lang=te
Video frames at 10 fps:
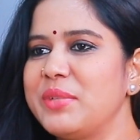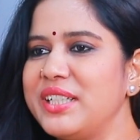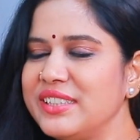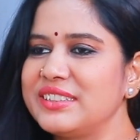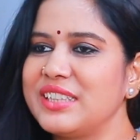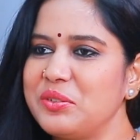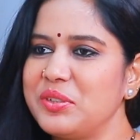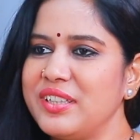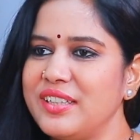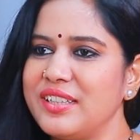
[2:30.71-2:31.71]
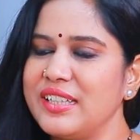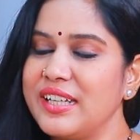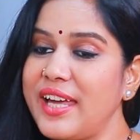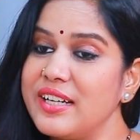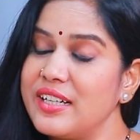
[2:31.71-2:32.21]
సినిమాలు చేసినా కూడా ఈ
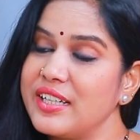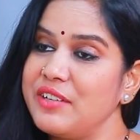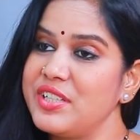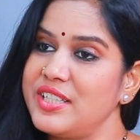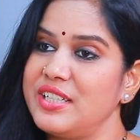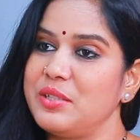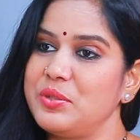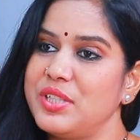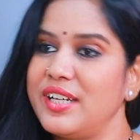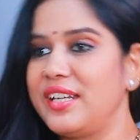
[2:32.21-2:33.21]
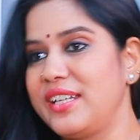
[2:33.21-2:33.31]
క్యారెక్టర్ కి ఇవిడ సెట్ అవుతారా